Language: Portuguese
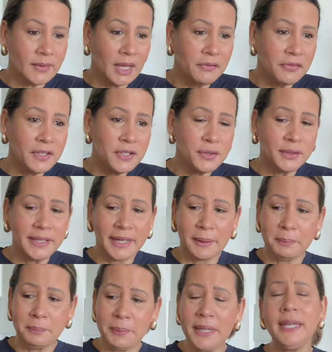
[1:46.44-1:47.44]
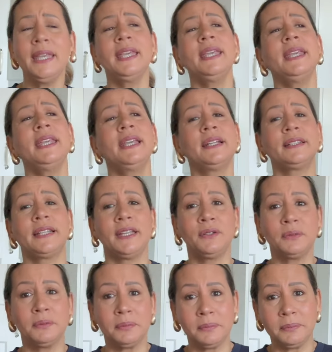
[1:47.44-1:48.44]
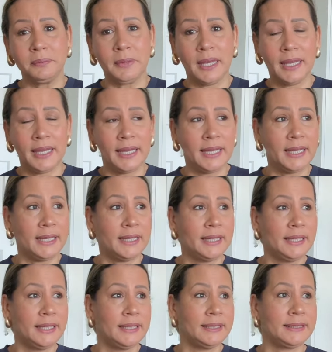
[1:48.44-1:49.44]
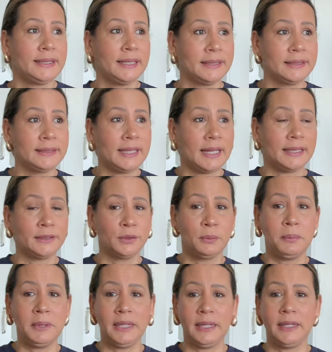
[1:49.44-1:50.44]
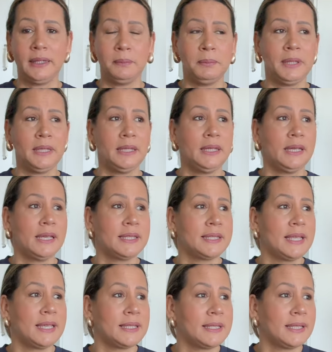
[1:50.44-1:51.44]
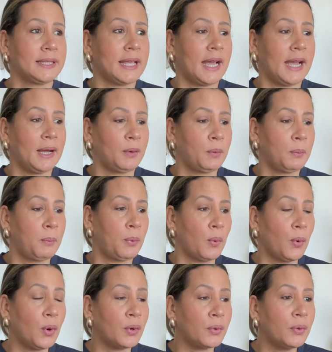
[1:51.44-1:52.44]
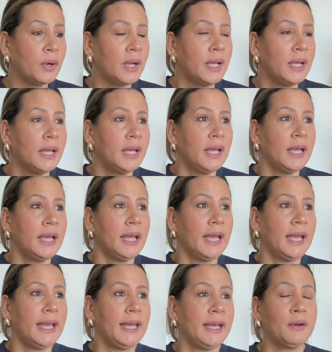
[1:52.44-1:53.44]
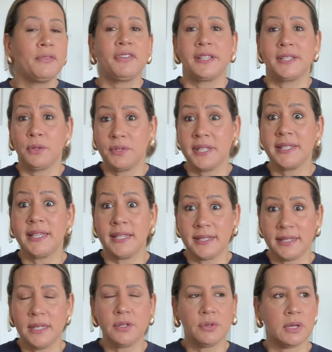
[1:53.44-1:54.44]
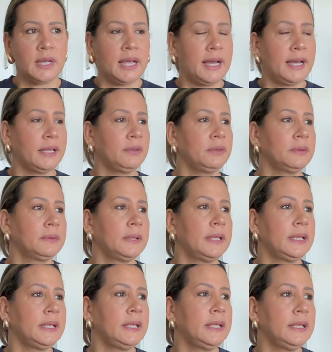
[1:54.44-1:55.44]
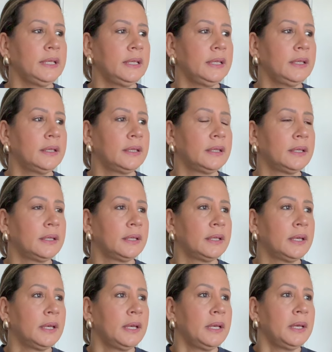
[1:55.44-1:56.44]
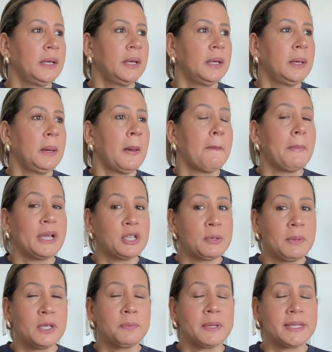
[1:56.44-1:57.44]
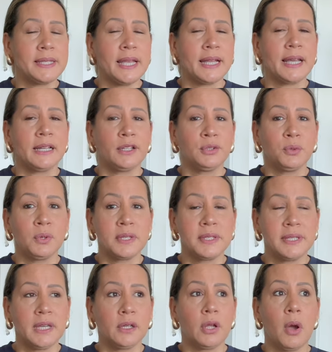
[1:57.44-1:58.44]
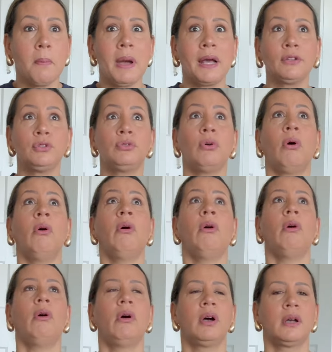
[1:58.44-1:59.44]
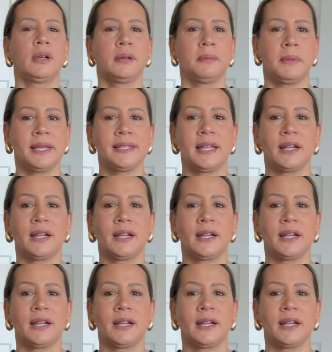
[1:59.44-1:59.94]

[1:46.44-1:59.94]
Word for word: fisioterapia, tenho é, é, tentado me, me exercitar um pouco é, fazer os exercícios claro, e mas mesmo assim aquela dorzinha, não é uma dor, mas